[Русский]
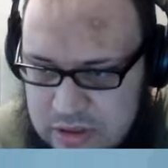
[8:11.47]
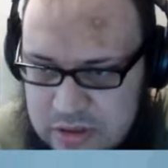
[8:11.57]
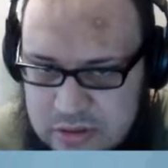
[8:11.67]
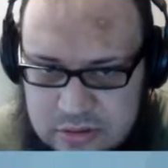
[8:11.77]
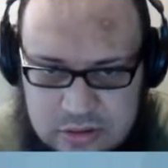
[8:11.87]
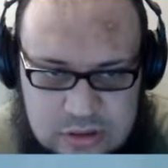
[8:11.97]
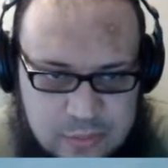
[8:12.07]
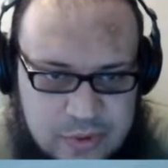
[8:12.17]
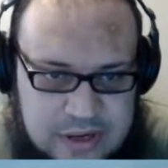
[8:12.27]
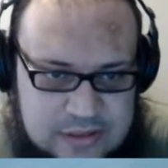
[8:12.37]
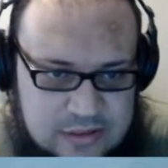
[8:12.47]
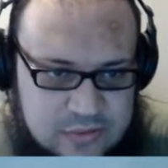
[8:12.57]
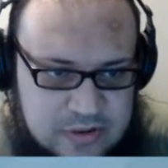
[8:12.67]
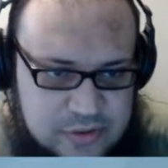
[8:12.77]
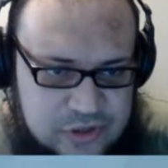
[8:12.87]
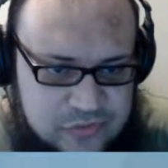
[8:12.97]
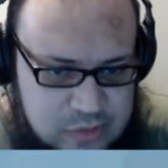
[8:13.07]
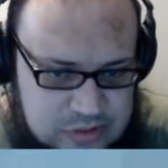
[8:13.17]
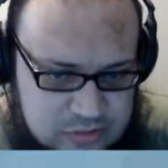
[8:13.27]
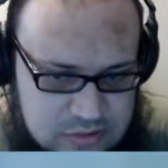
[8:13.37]
Э, не пахнет. У меня вообще
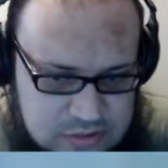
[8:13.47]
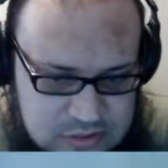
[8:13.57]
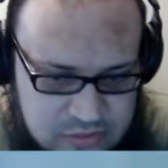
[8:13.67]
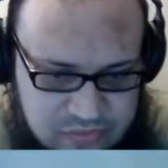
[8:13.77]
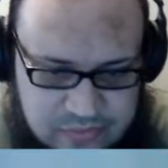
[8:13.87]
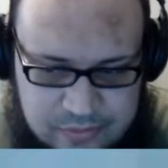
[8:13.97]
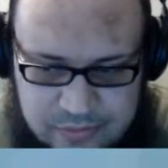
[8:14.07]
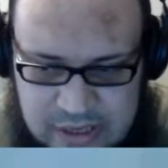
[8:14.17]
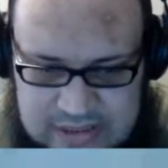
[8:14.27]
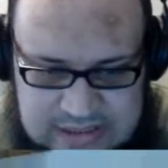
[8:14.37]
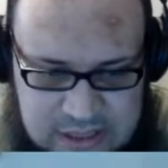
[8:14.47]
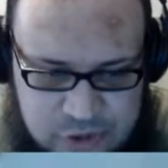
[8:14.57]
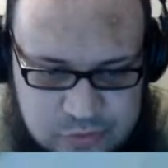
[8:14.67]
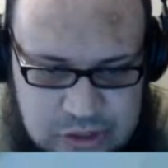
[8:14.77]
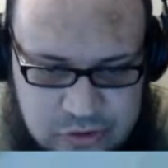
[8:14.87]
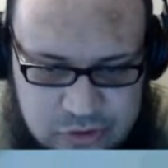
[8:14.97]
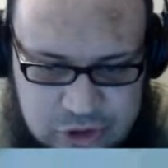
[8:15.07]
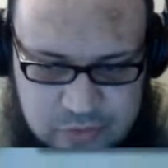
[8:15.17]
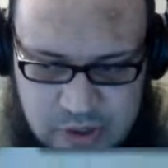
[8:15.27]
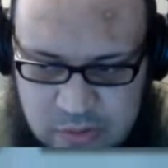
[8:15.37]
выбор тут, э, мягко скажем, не
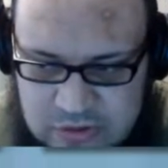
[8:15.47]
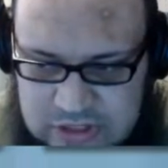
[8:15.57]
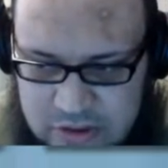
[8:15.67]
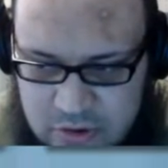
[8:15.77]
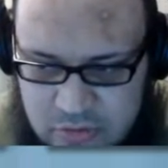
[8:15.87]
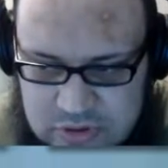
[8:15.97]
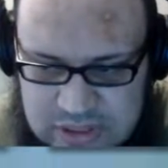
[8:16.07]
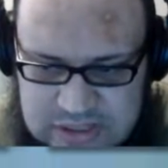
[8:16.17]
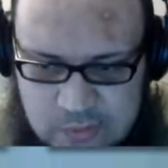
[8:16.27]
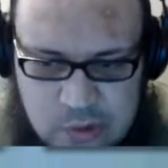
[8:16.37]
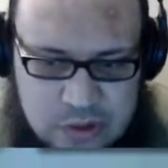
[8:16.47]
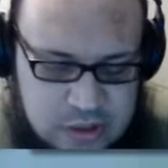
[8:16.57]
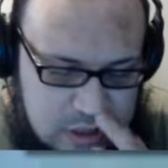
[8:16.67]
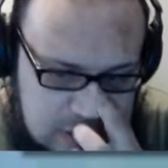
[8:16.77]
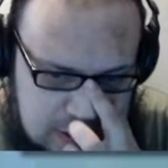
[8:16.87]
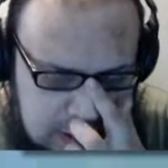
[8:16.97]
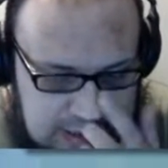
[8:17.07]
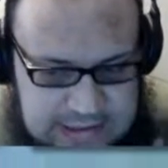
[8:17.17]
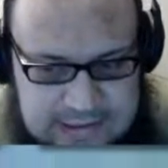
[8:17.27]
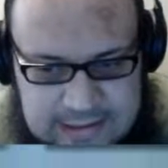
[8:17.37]
очень. По-моему, вот такой вот я сборкой
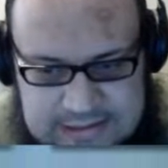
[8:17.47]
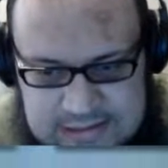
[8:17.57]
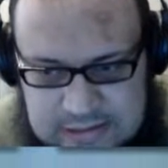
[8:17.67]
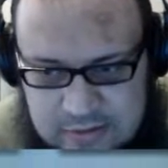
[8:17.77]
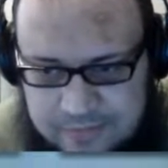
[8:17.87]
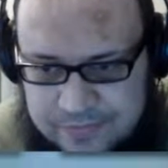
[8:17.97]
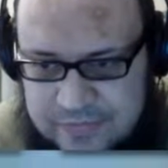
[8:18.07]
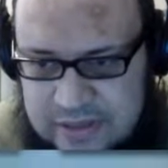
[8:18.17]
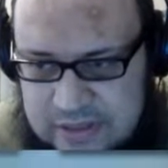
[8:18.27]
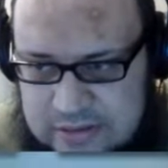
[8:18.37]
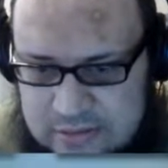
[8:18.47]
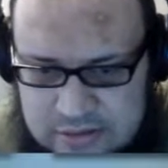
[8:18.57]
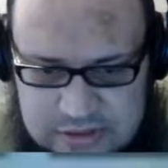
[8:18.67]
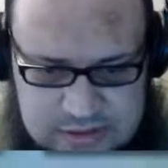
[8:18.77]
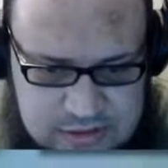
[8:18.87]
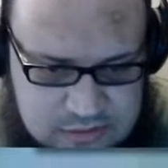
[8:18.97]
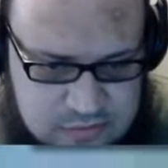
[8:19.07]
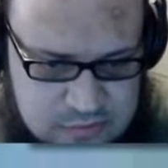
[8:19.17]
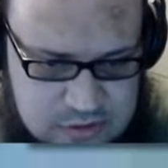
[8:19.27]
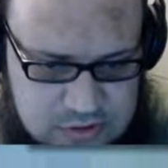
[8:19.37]
и ходил, да, то есть, ну
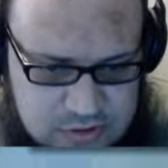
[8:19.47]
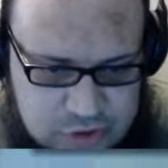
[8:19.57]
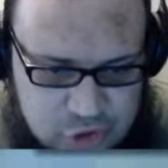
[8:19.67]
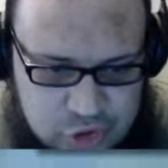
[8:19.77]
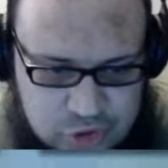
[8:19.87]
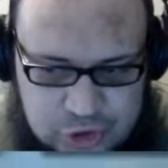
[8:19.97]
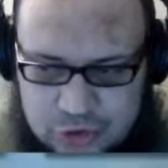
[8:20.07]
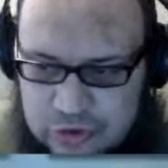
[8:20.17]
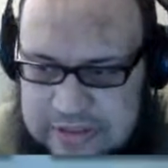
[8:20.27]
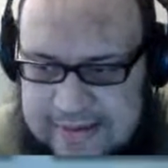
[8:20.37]
вот, что э,